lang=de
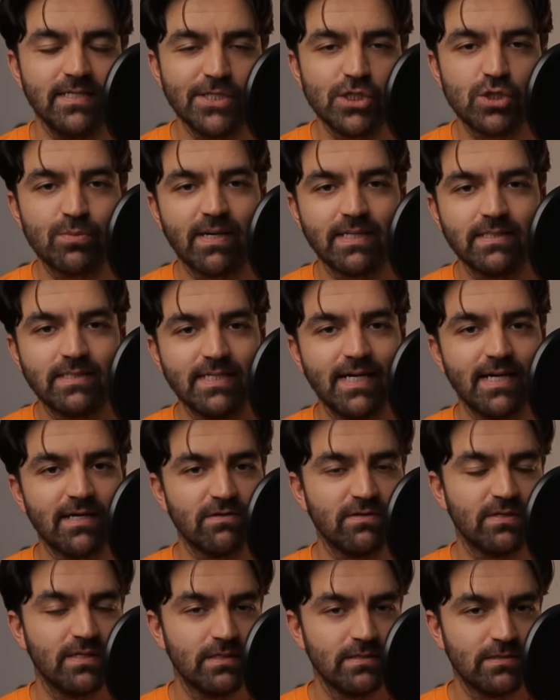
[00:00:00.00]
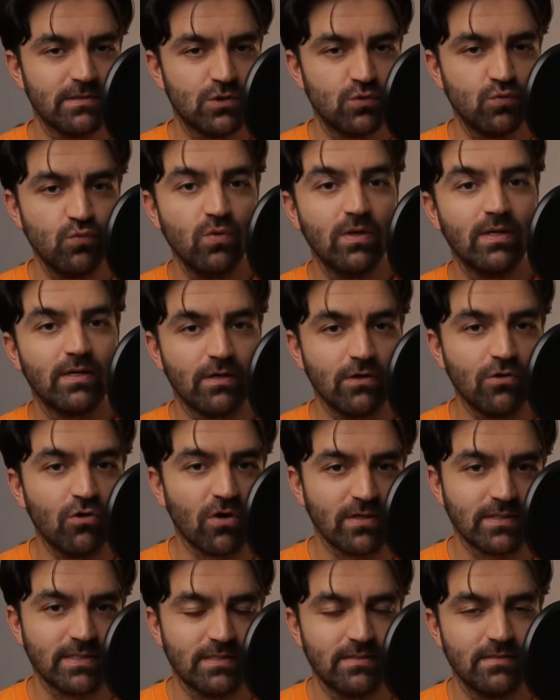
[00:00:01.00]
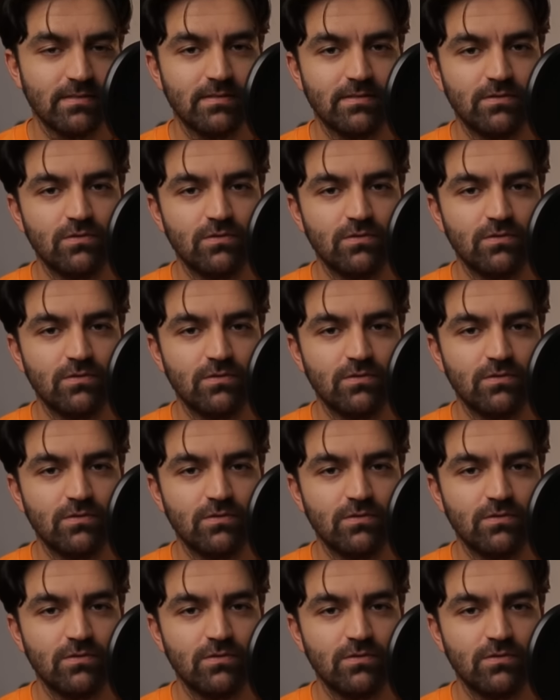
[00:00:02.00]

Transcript: Ich spreche gerade zu Gott.